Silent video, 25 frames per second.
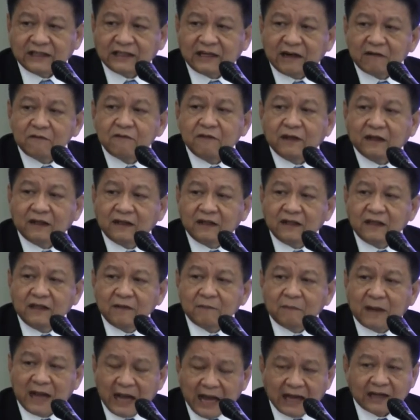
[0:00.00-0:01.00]
ดทราฟฟิกที่
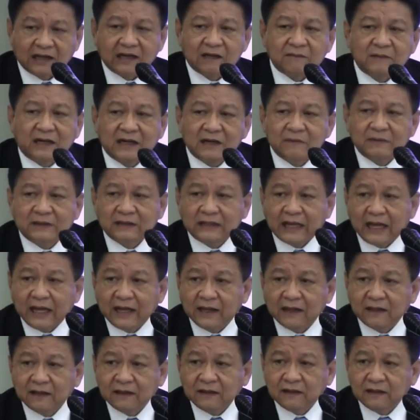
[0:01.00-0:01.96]
ผ่านเข้ามาในเมืองไทย